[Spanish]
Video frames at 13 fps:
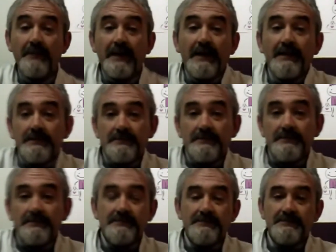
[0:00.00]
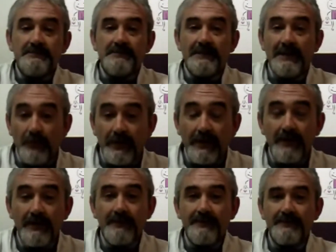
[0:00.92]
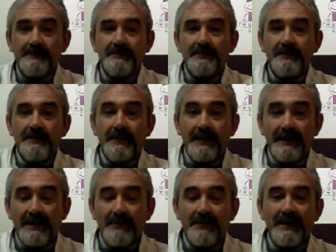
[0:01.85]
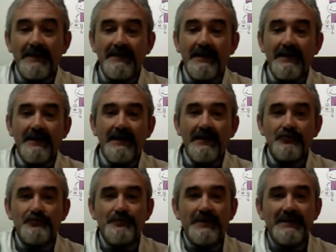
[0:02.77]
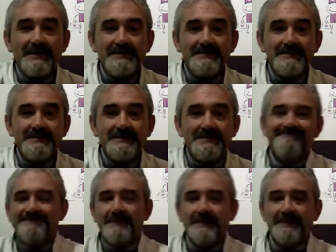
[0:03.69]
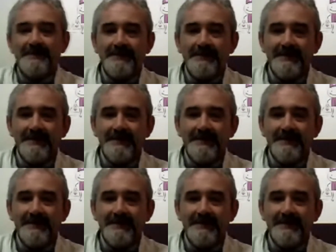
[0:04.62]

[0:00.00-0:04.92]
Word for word: La hembra, la mujer, que también anda a dos patas